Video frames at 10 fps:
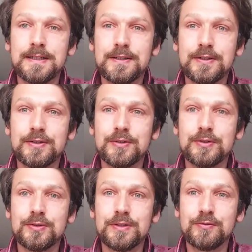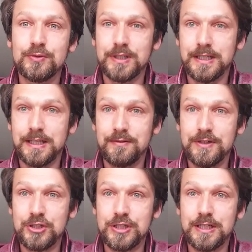il faudrait
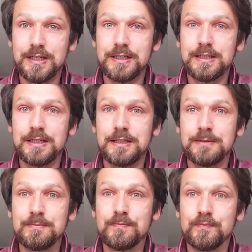réfléchir à des,